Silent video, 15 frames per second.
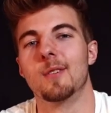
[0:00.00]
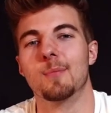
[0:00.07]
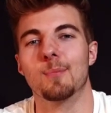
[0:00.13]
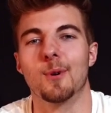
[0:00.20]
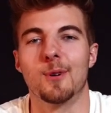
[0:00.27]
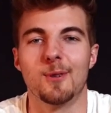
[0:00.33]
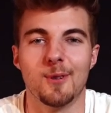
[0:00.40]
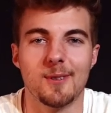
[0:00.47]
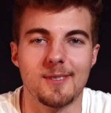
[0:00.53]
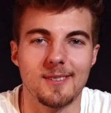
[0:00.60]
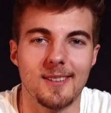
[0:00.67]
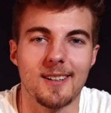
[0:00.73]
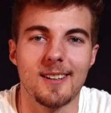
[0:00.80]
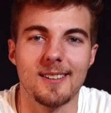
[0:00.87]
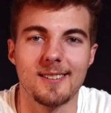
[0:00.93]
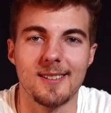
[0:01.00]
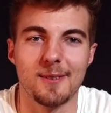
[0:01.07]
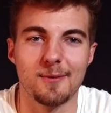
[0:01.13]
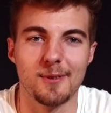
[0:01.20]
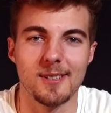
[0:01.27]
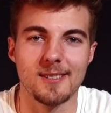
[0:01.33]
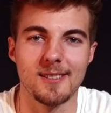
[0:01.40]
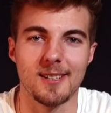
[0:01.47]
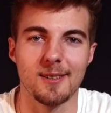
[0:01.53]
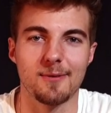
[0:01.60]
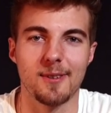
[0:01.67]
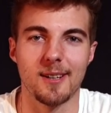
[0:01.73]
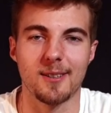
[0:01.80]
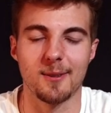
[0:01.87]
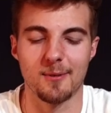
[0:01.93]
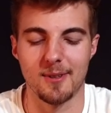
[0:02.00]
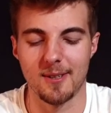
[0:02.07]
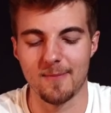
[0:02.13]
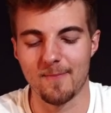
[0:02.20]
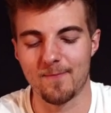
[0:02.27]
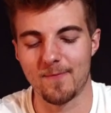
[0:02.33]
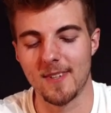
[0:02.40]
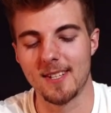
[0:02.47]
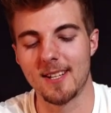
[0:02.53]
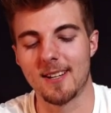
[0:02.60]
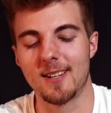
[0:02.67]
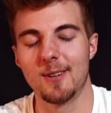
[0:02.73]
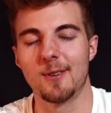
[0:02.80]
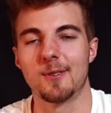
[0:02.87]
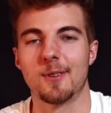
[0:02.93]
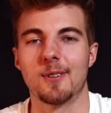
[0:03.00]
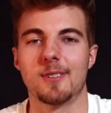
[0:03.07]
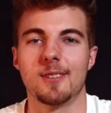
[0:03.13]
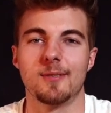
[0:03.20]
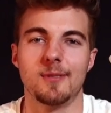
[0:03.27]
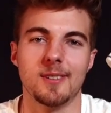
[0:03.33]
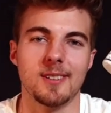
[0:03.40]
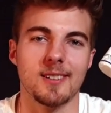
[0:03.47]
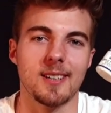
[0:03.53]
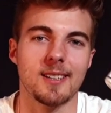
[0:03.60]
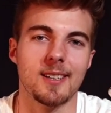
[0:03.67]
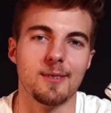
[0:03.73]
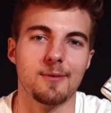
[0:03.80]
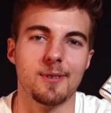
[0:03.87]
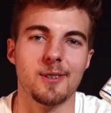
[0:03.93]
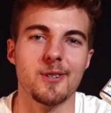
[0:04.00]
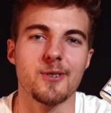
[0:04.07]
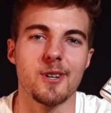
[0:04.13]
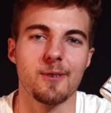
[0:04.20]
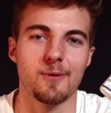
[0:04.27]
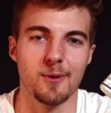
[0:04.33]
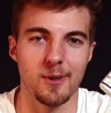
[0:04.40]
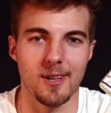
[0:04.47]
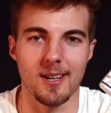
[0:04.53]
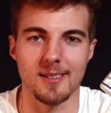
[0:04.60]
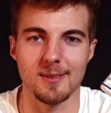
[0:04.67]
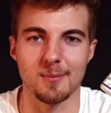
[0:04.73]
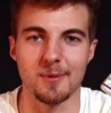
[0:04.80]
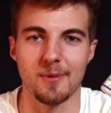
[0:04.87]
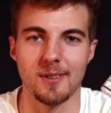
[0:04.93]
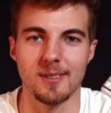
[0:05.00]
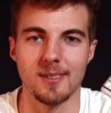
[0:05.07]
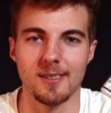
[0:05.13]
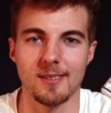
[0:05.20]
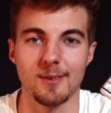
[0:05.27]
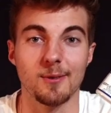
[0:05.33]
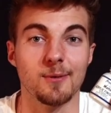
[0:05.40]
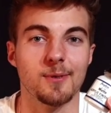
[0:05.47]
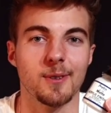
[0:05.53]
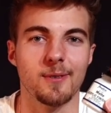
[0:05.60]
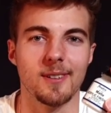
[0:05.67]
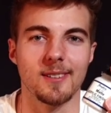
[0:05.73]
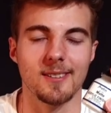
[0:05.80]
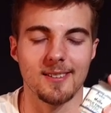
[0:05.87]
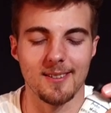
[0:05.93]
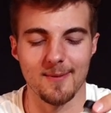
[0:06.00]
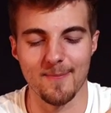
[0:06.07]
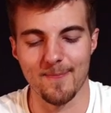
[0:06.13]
Moin Leute, Niklas hier von der Sneaker Factory. Ich erkläre euch heute, wie ihr den richtigen Finisher für eure Customs findet und verwendet.